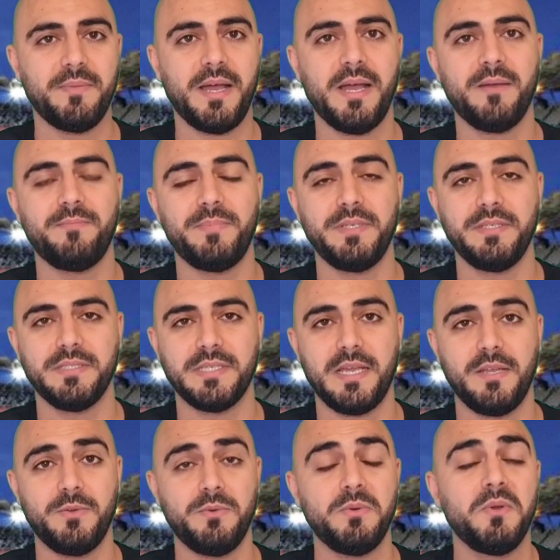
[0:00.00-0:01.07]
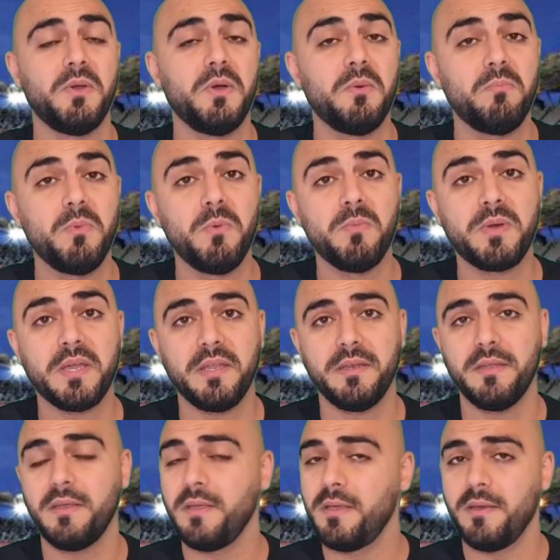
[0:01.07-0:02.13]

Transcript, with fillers: ما حابين يزعلوه ممكن